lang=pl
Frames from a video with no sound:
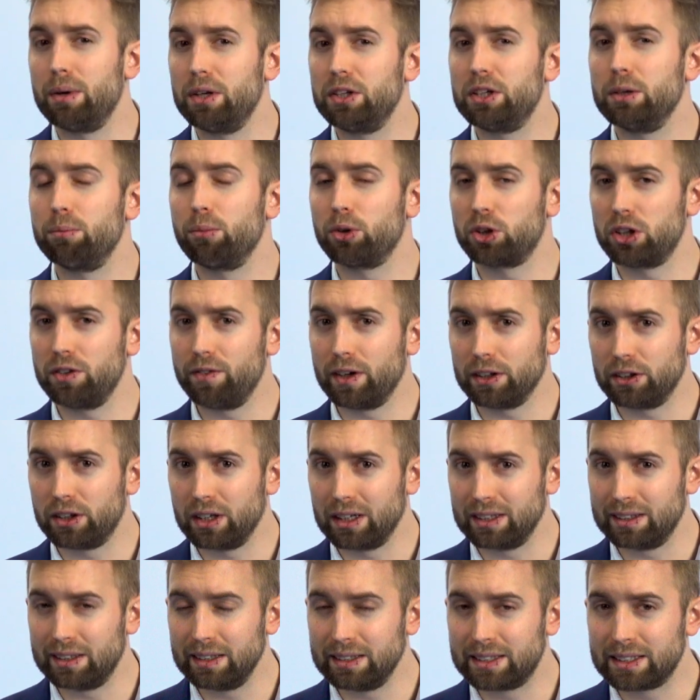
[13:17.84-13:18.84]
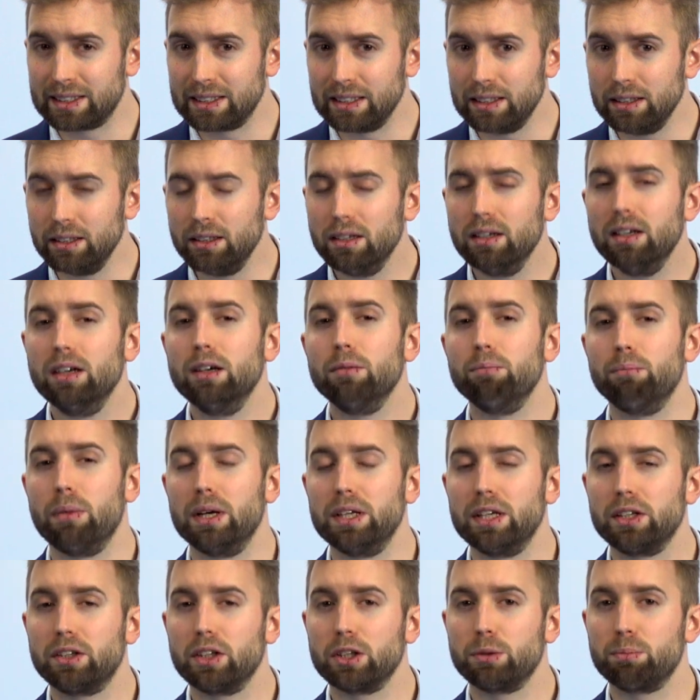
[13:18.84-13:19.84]
będzie możliwa do edycji,
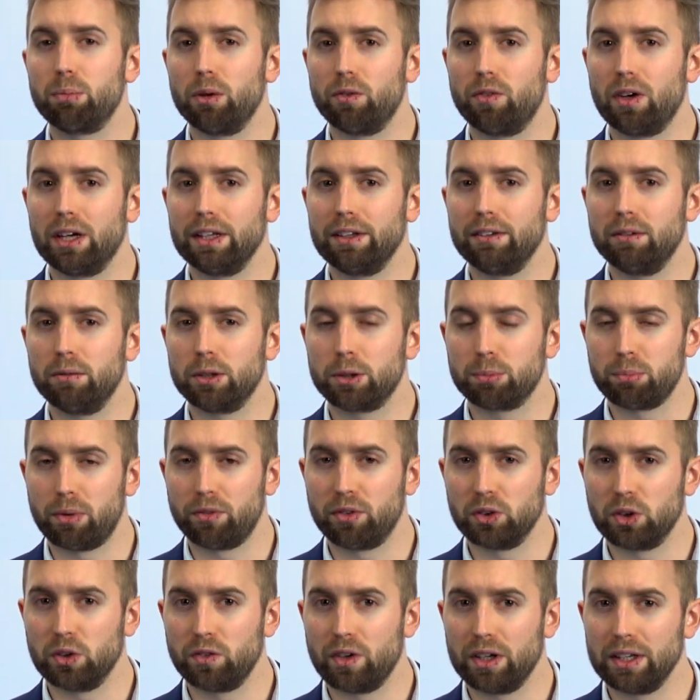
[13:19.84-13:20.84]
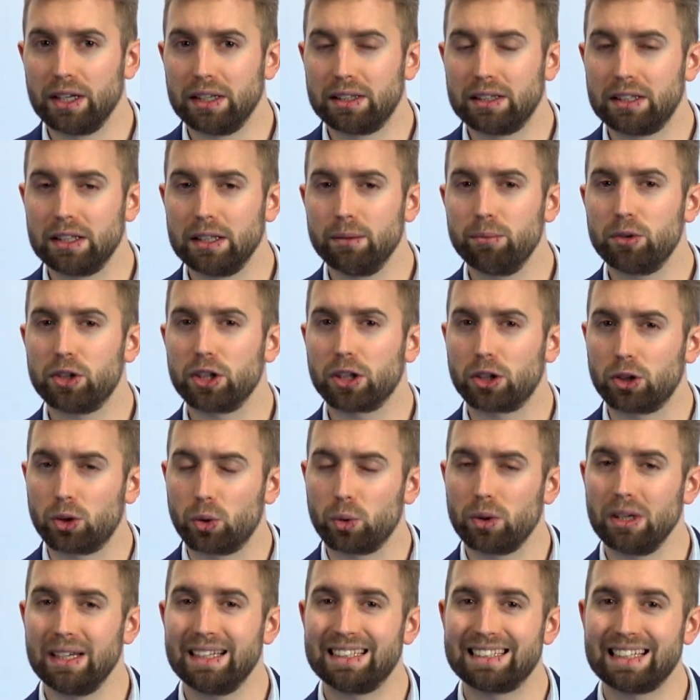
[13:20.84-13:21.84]
będzie to spowodowane tym, że
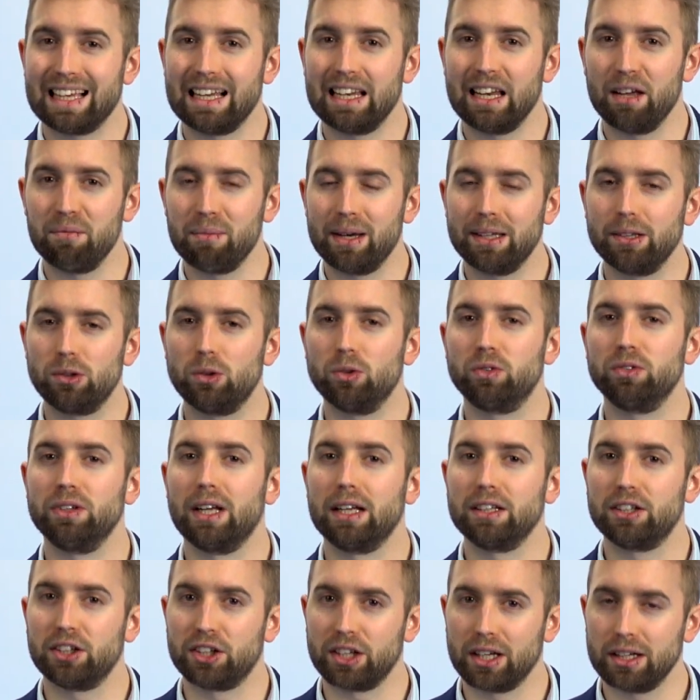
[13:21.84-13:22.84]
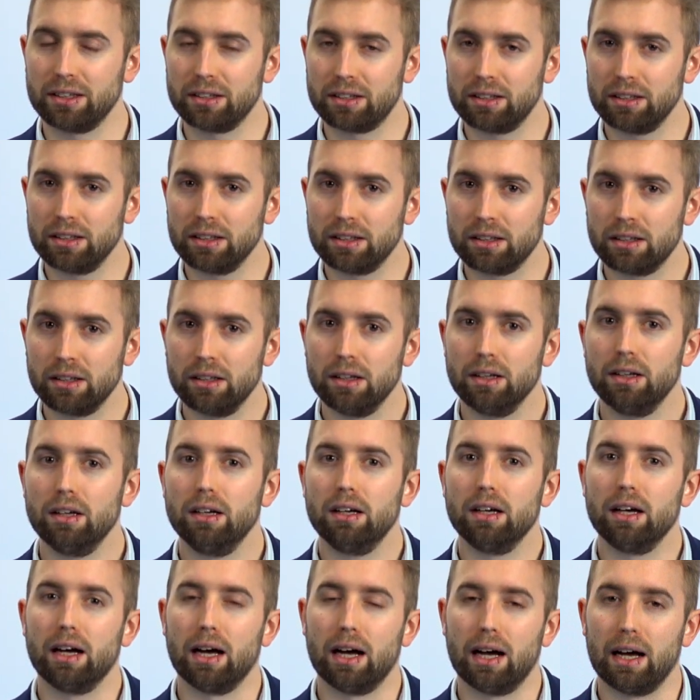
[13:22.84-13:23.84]
któryś z elementów nadrzędnych
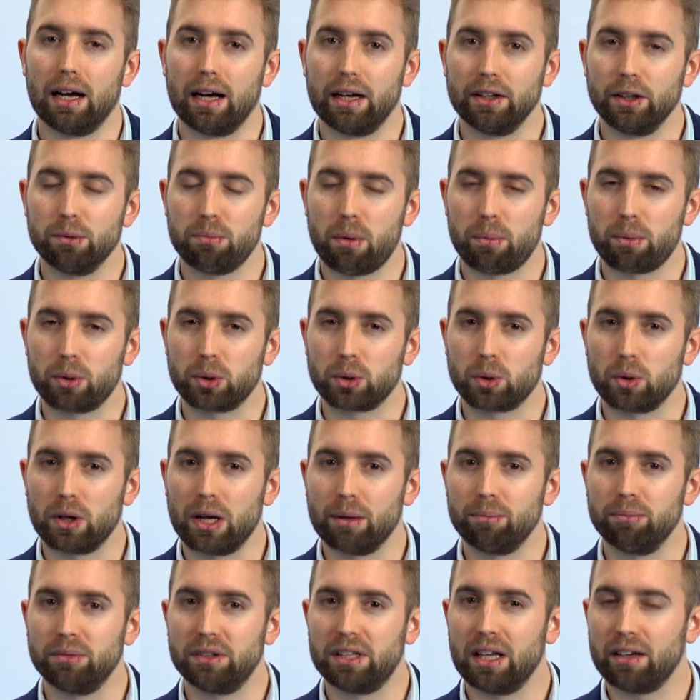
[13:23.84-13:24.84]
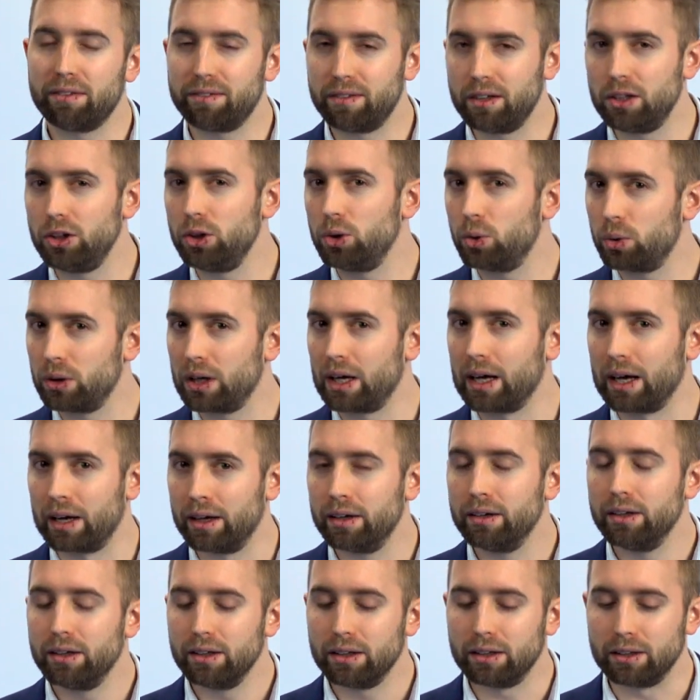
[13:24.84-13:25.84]
a no po prostu nam definiuje
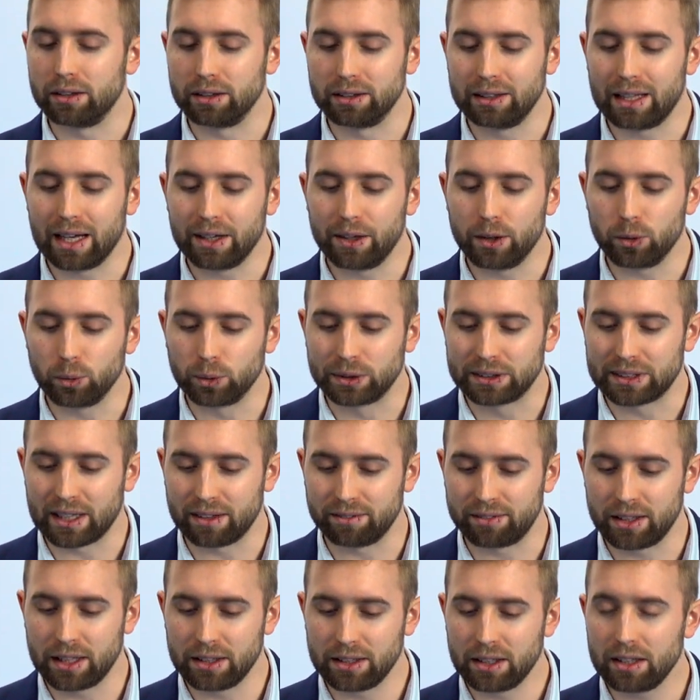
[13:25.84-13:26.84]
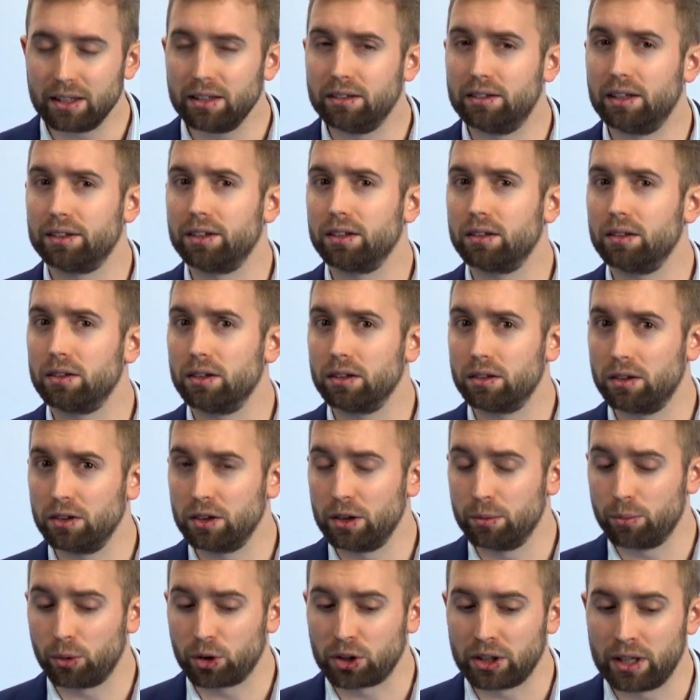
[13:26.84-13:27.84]
y, dane ustawienie i dlatego tego
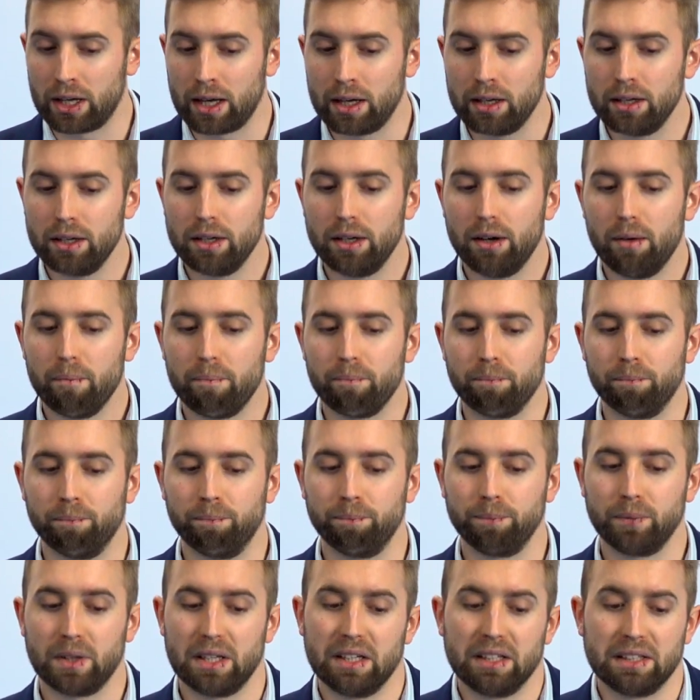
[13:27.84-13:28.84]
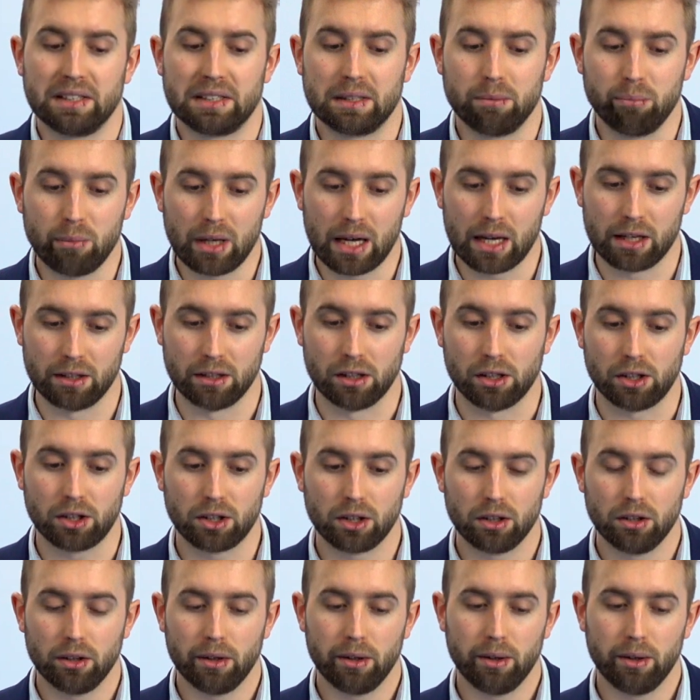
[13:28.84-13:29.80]
nie można mm, zmienić.